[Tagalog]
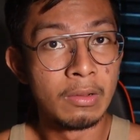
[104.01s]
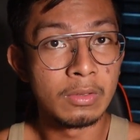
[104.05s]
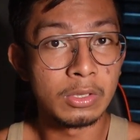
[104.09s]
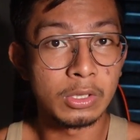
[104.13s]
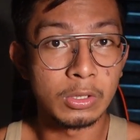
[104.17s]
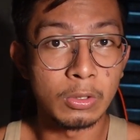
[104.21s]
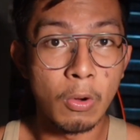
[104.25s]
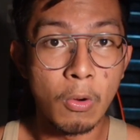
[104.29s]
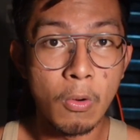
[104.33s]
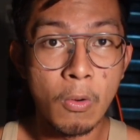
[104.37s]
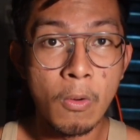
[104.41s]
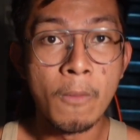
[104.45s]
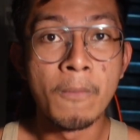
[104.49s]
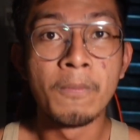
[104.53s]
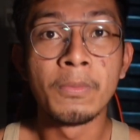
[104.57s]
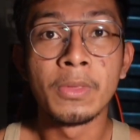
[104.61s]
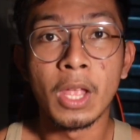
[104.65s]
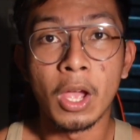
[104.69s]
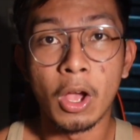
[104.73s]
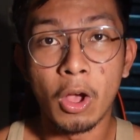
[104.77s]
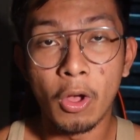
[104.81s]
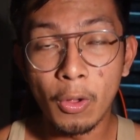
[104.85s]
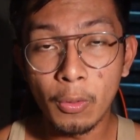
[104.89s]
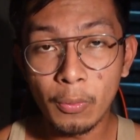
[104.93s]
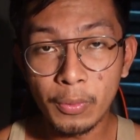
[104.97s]
So
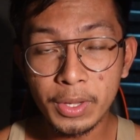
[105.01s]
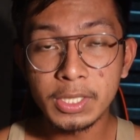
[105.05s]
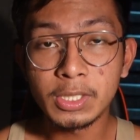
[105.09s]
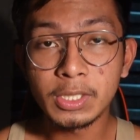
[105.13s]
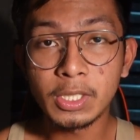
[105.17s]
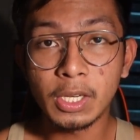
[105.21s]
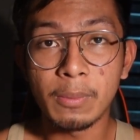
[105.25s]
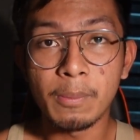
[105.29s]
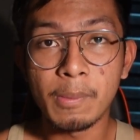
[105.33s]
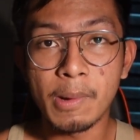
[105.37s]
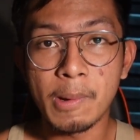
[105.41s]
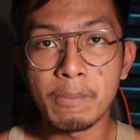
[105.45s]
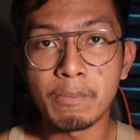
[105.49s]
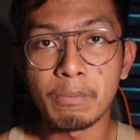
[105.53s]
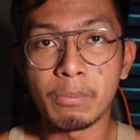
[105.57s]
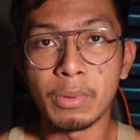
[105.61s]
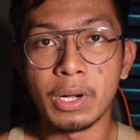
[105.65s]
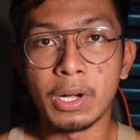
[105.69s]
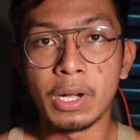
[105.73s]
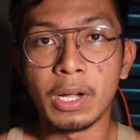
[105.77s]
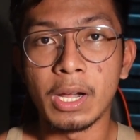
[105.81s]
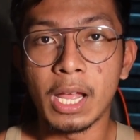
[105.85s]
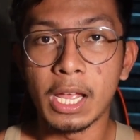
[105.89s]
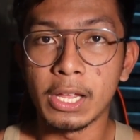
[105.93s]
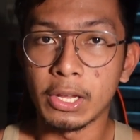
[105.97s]
always
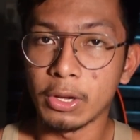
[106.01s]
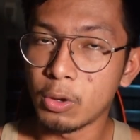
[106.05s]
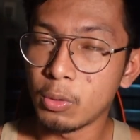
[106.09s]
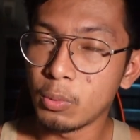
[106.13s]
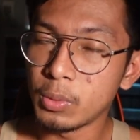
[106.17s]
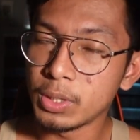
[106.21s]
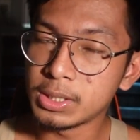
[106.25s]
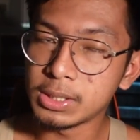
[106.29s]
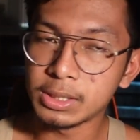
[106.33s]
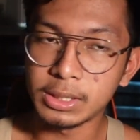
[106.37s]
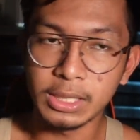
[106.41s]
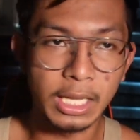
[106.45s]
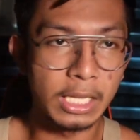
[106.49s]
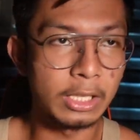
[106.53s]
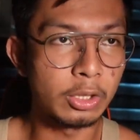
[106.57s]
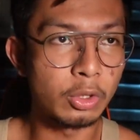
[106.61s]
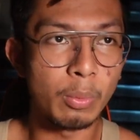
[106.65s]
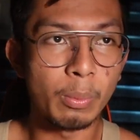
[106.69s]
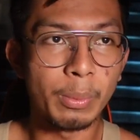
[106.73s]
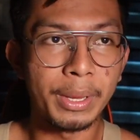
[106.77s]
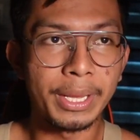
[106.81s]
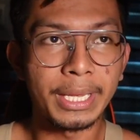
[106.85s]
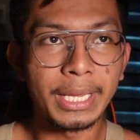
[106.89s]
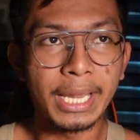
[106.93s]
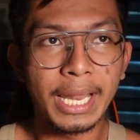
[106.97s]
remember, I always tell to
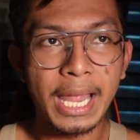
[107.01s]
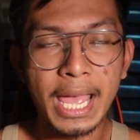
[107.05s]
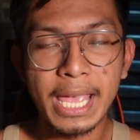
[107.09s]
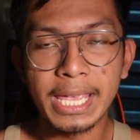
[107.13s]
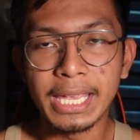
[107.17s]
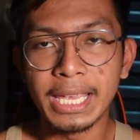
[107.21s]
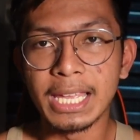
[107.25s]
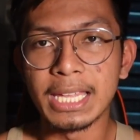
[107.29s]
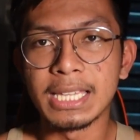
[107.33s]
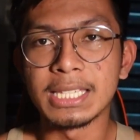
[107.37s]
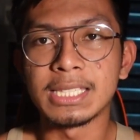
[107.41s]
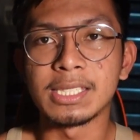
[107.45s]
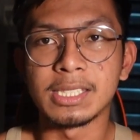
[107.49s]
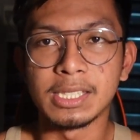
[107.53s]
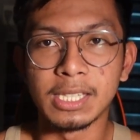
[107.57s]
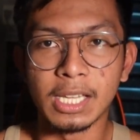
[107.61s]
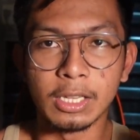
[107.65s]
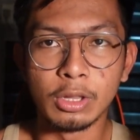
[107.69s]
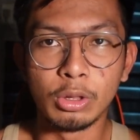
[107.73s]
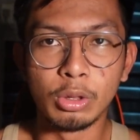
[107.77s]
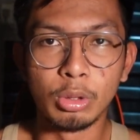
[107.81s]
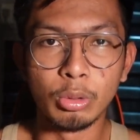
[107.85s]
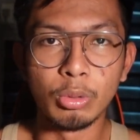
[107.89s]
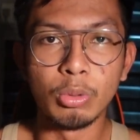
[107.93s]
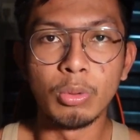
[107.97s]
my clients na
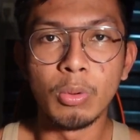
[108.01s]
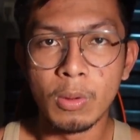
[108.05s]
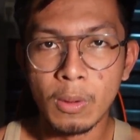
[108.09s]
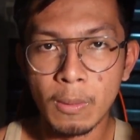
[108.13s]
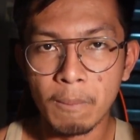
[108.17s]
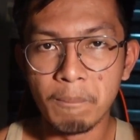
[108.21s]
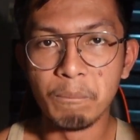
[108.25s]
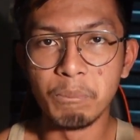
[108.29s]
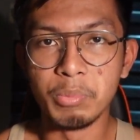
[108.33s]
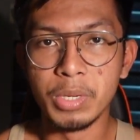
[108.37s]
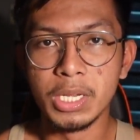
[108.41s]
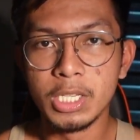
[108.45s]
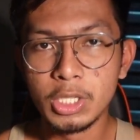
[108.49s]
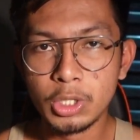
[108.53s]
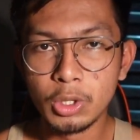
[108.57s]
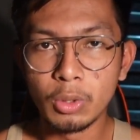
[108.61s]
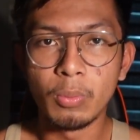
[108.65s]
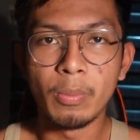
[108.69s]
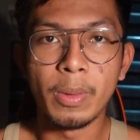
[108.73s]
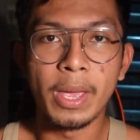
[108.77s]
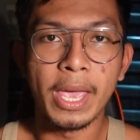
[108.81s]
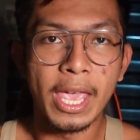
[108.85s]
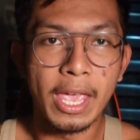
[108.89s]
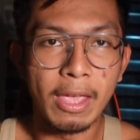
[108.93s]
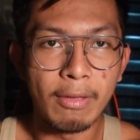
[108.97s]
do
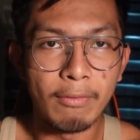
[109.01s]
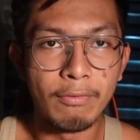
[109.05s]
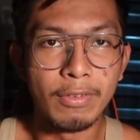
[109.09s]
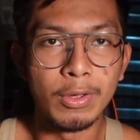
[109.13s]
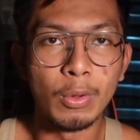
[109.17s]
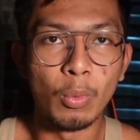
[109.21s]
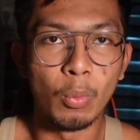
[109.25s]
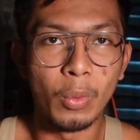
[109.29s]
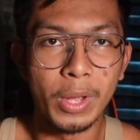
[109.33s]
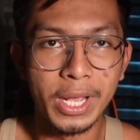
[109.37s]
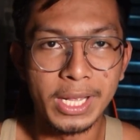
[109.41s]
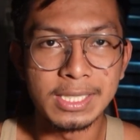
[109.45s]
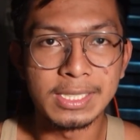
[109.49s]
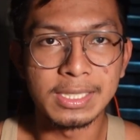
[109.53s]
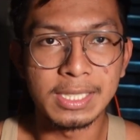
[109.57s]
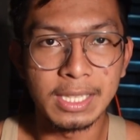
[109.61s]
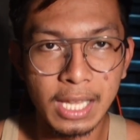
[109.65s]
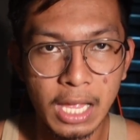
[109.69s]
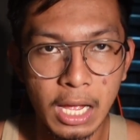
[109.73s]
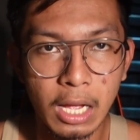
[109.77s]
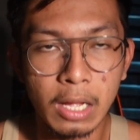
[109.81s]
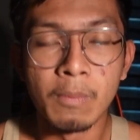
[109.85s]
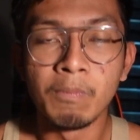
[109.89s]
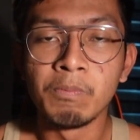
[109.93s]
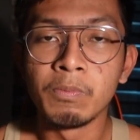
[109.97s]
medium heavy weights
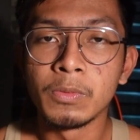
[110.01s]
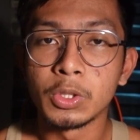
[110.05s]
lang.